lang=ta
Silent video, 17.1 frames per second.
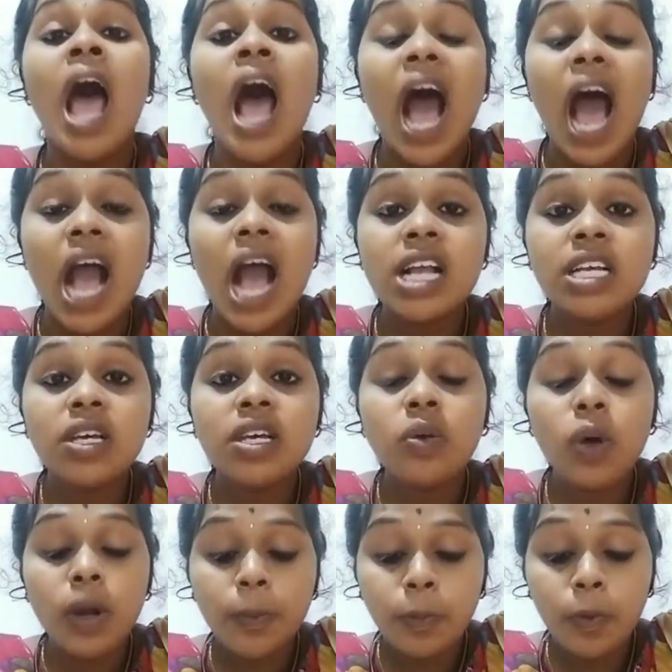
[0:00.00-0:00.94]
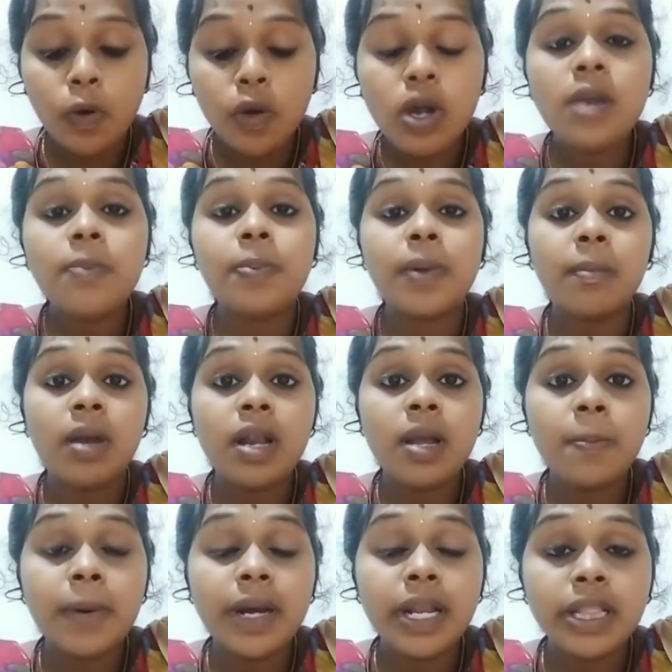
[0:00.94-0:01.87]
அங்கு ஒரு பொருள்
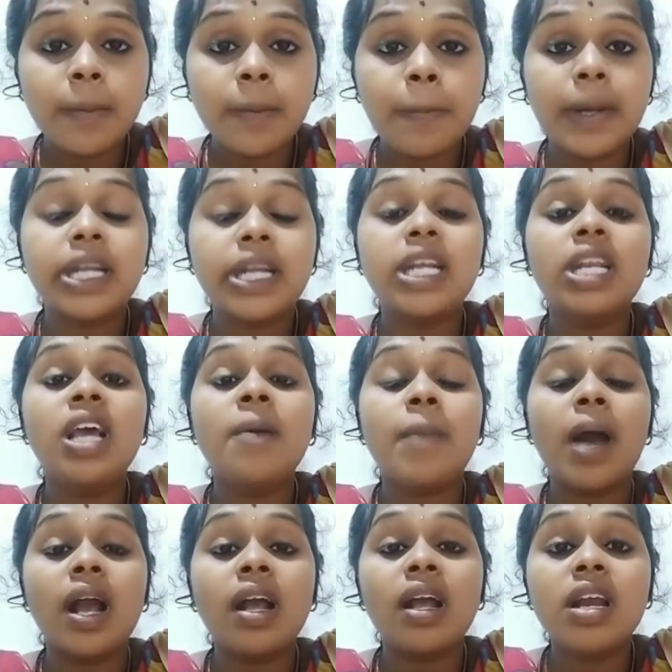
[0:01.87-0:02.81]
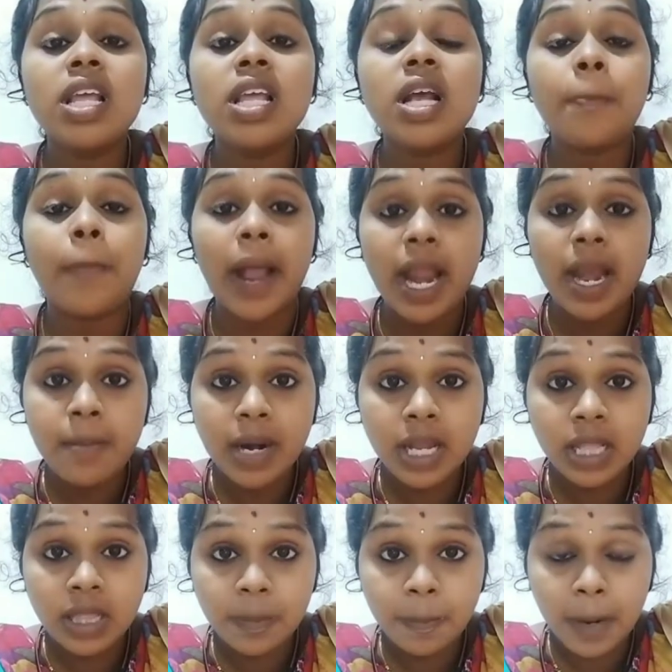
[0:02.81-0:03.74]
பிரபலப்படுத்தப்பட்டு மக்களுக்கு
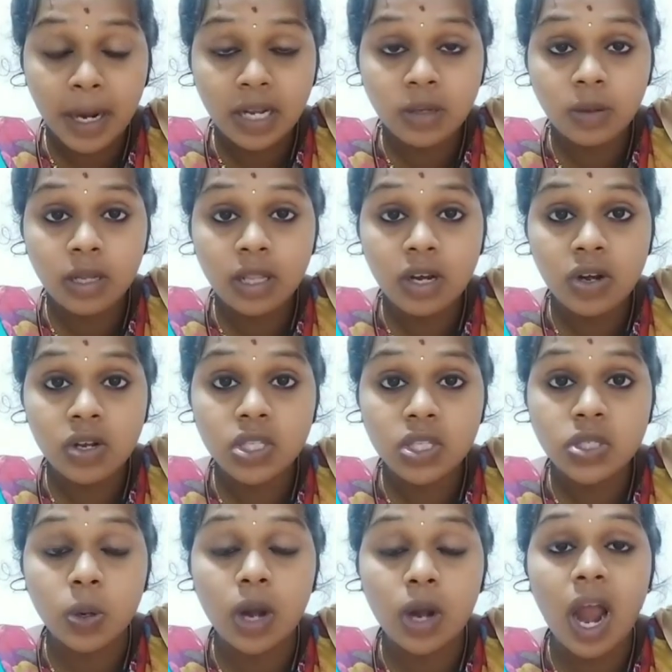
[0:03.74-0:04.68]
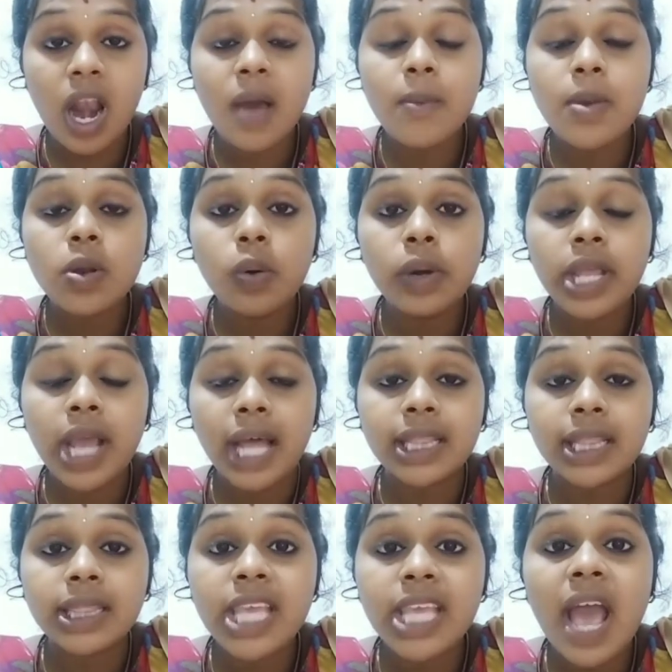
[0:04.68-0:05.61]
பயன்படுத்தப்படுகிறது என்று சொன்னால் அவர்களுடைய
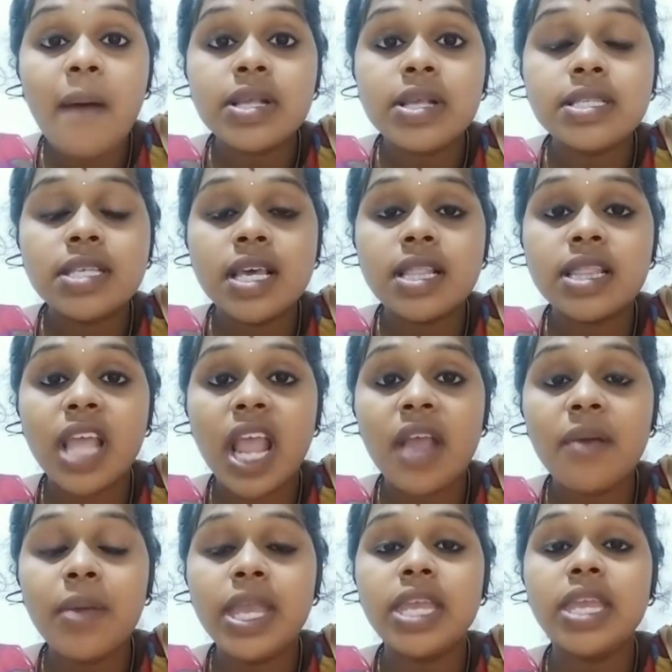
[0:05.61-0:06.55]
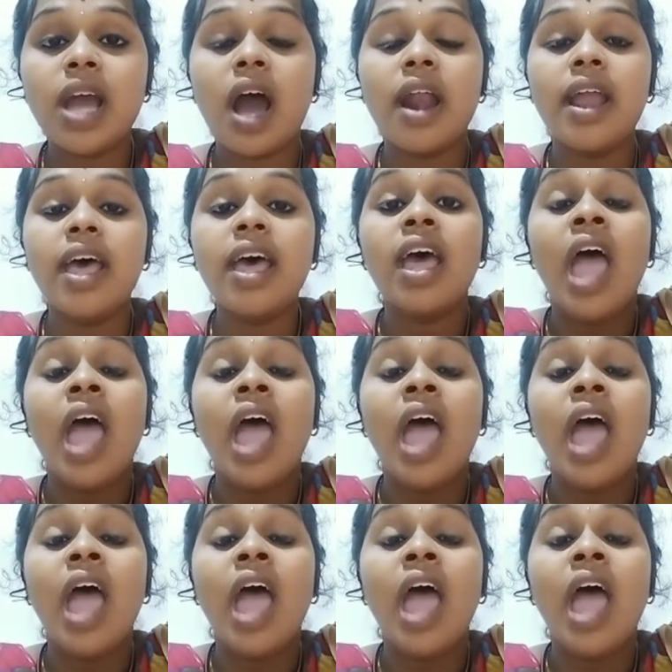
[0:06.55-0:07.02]
அத்தியாவசிய தேவையான